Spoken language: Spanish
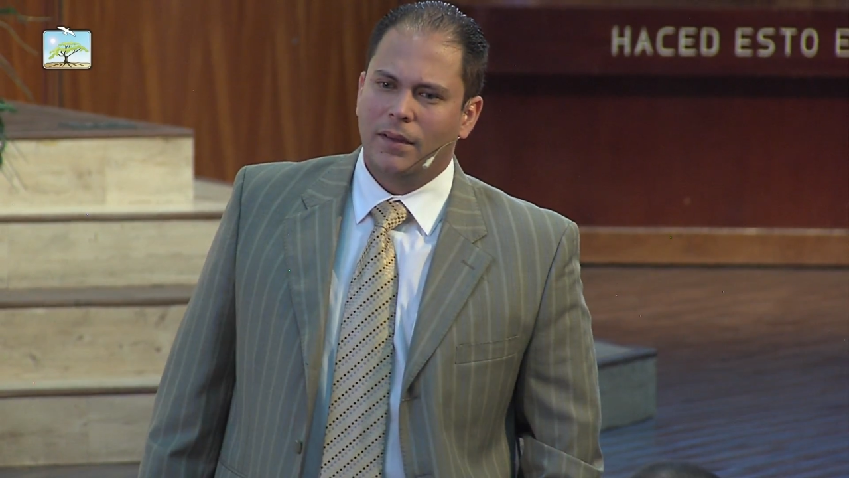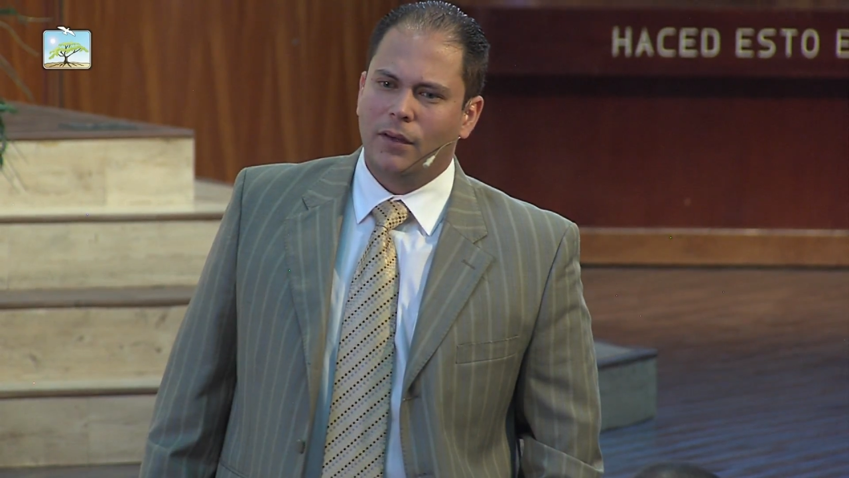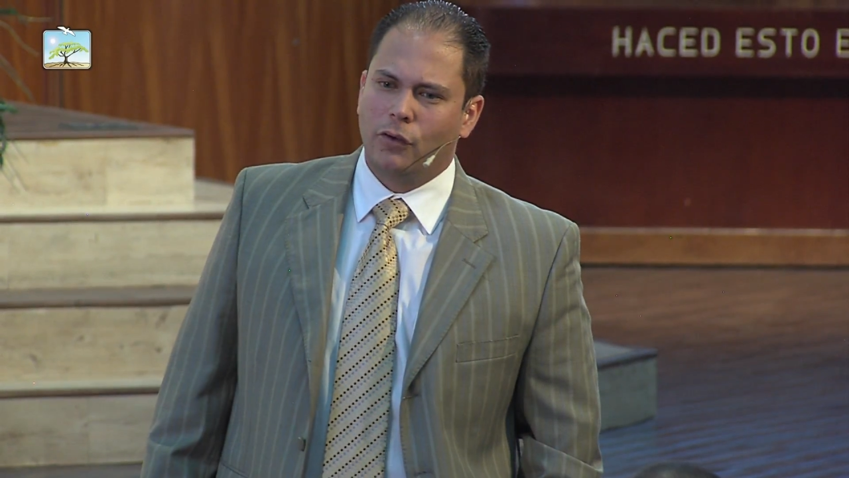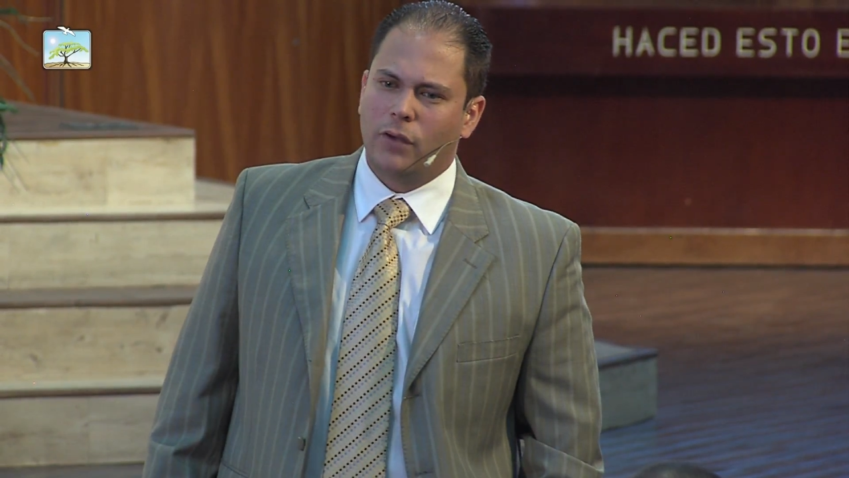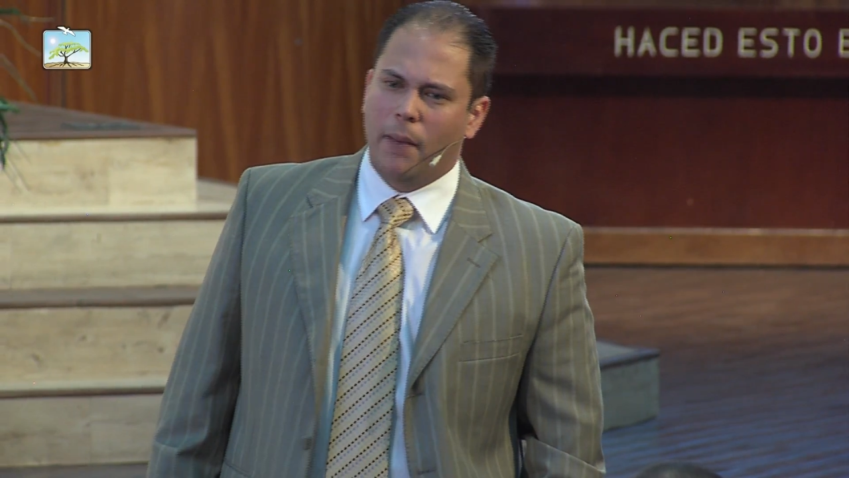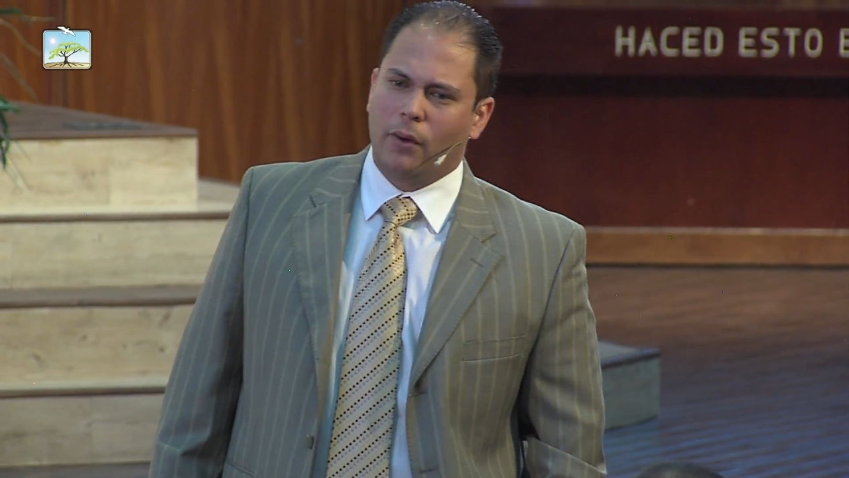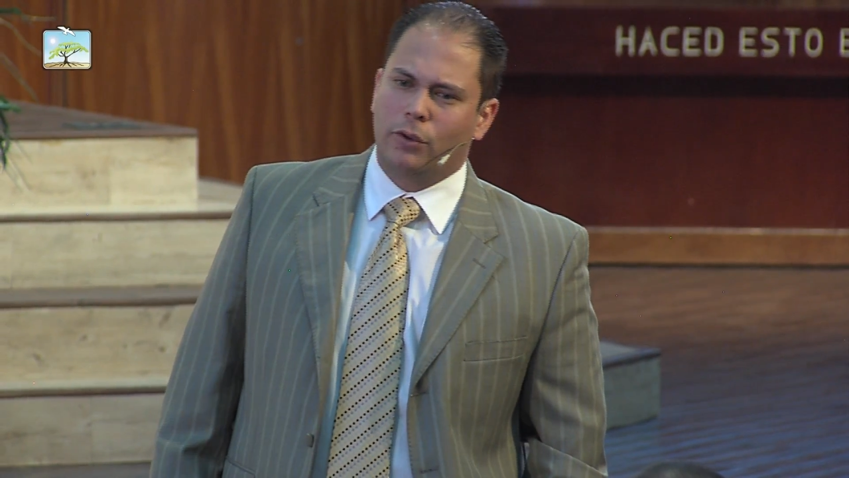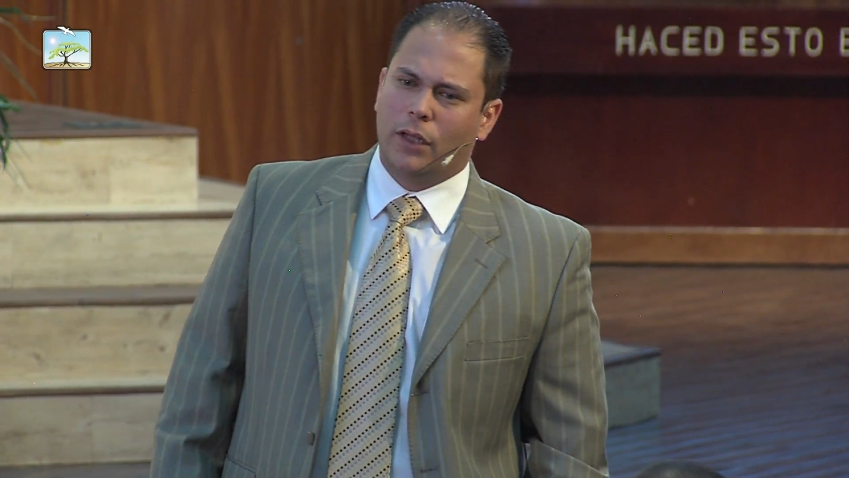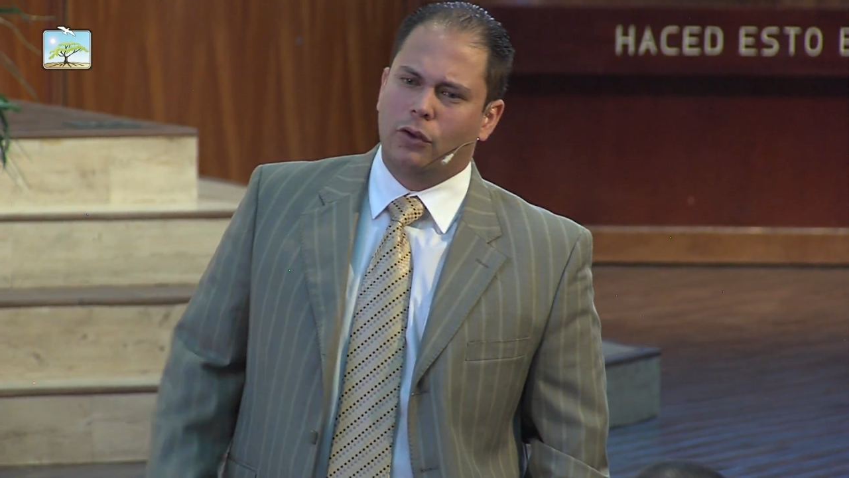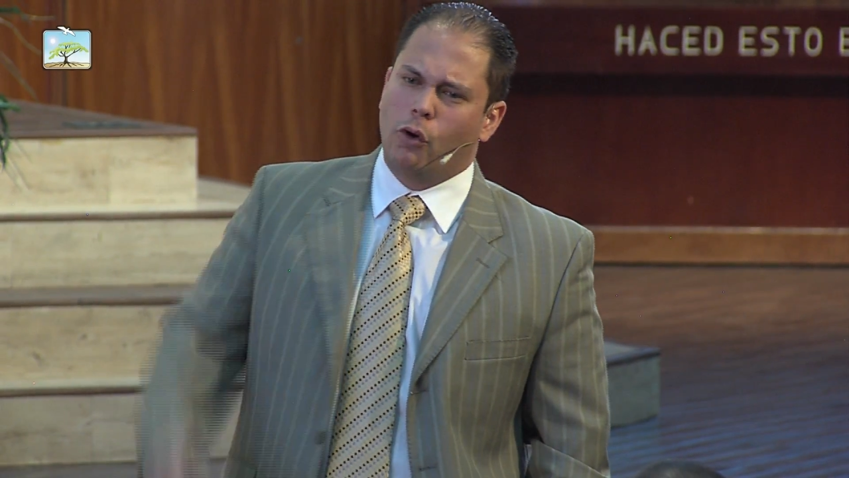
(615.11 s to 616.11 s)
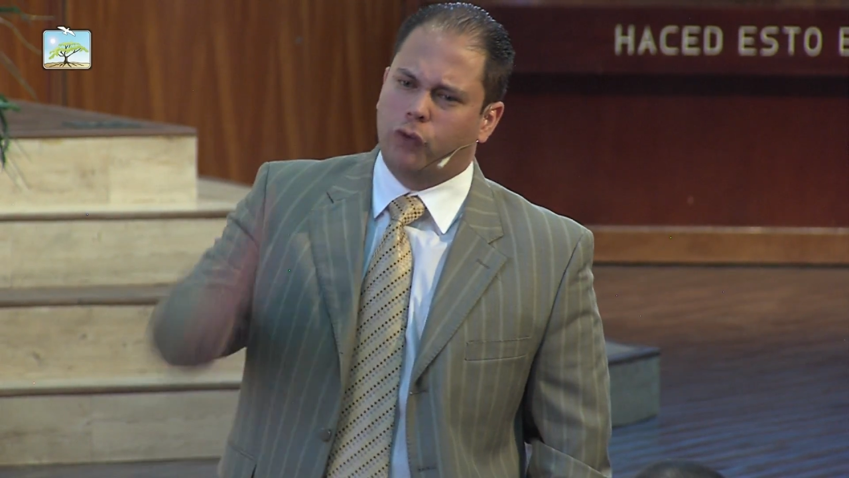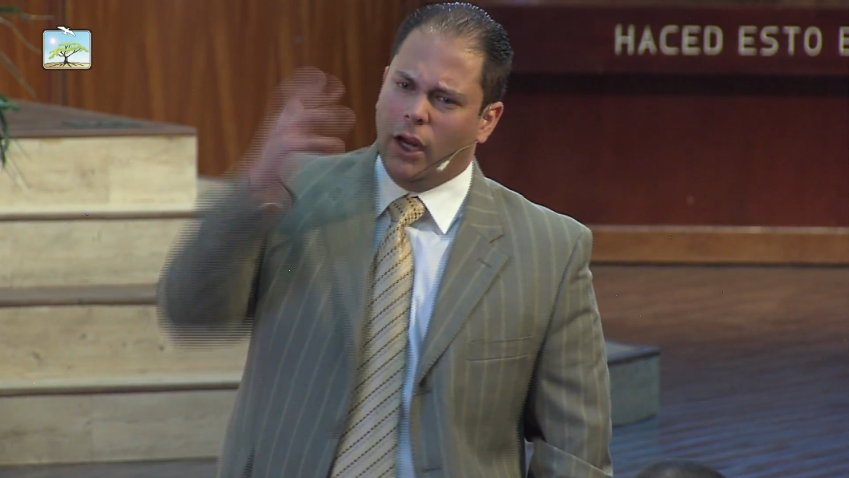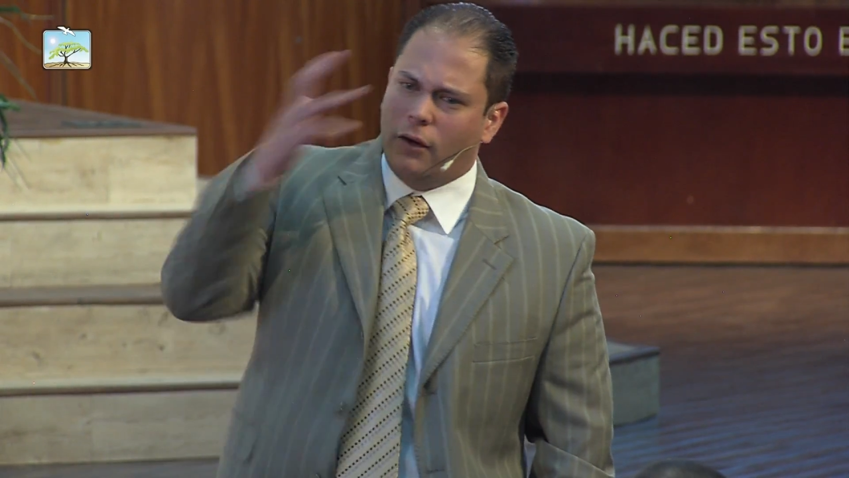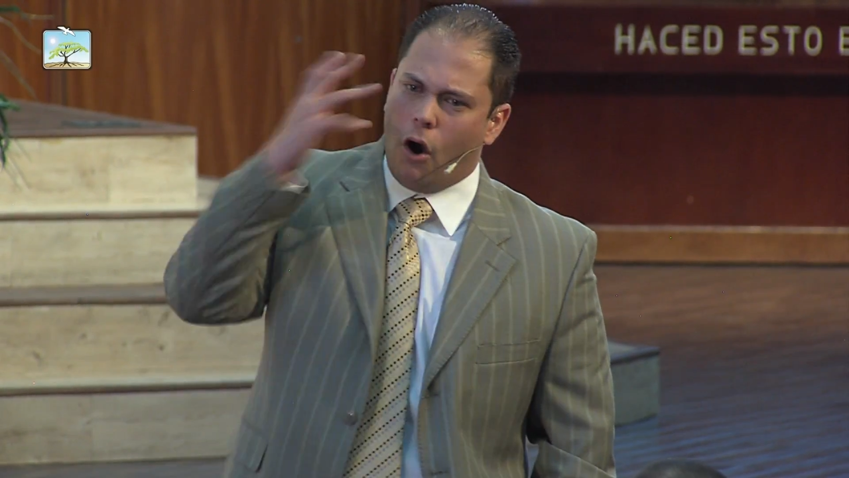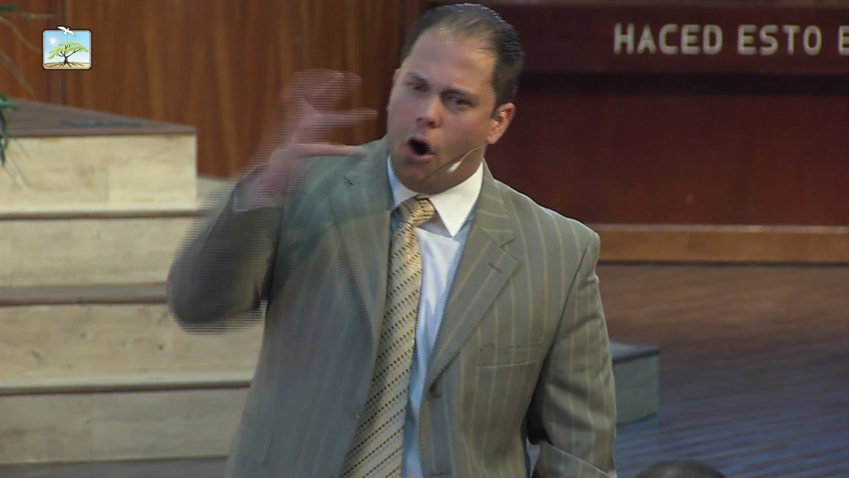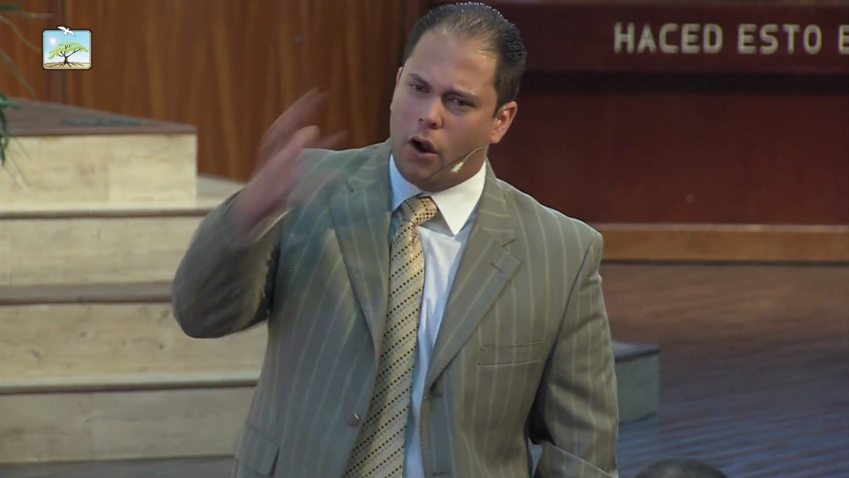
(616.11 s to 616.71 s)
Y no sabe que usted estuvo cinco